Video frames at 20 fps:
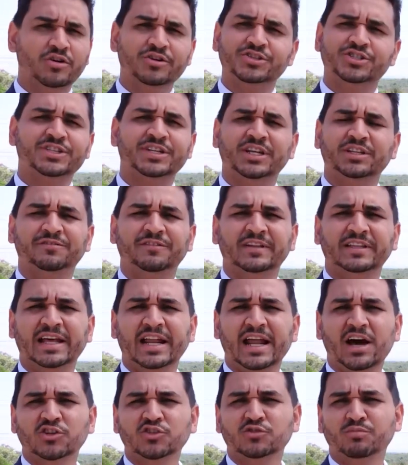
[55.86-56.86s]
No Distrito
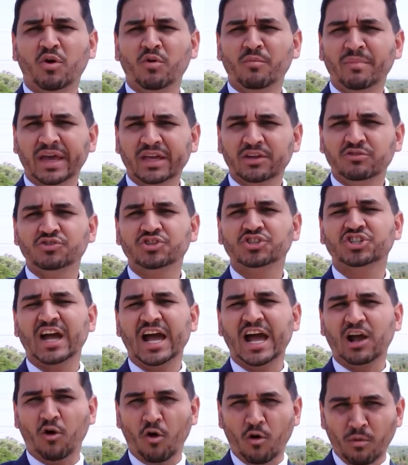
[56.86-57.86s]
Federal, os bombeiros
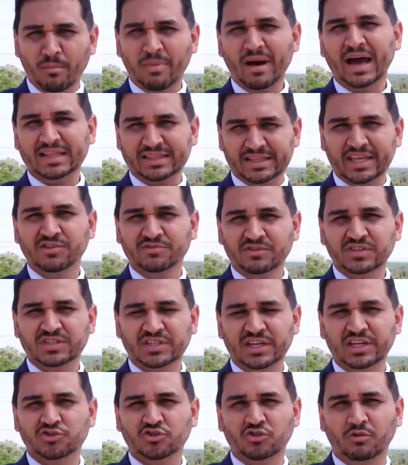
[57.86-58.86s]
já combatem o um
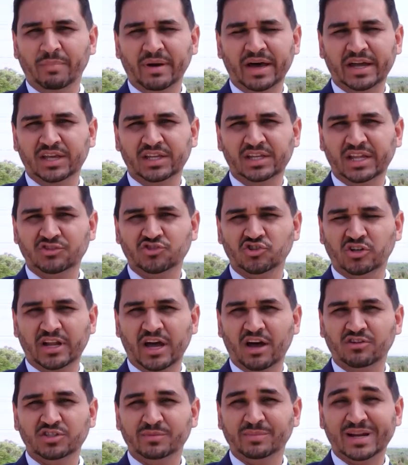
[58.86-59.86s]
incêndio no Parque
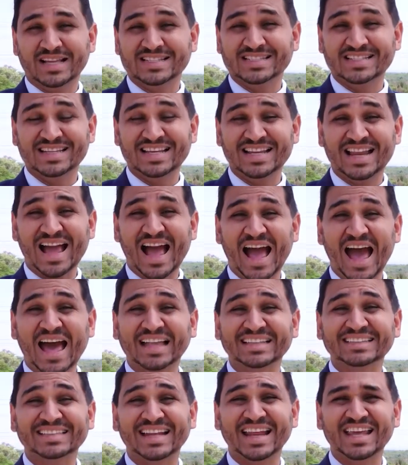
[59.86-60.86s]
Nacional de Brasília
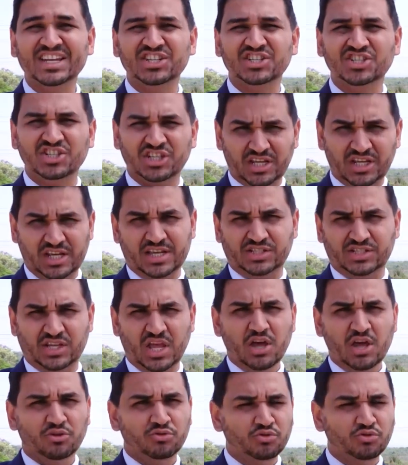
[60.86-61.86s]
há três dias.